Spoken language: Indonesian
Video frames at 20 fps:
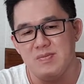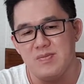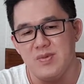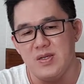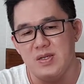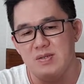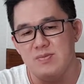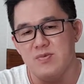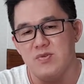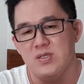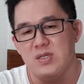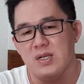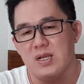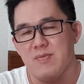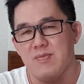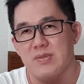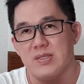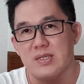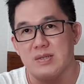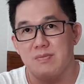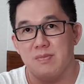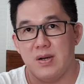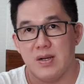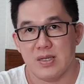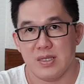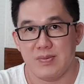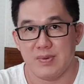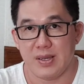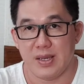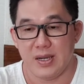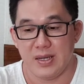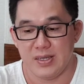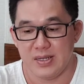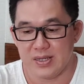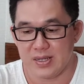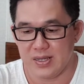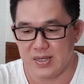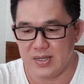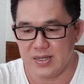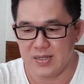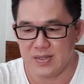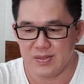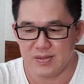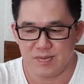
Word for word: biar debunya nggak terbang kita pakai air ya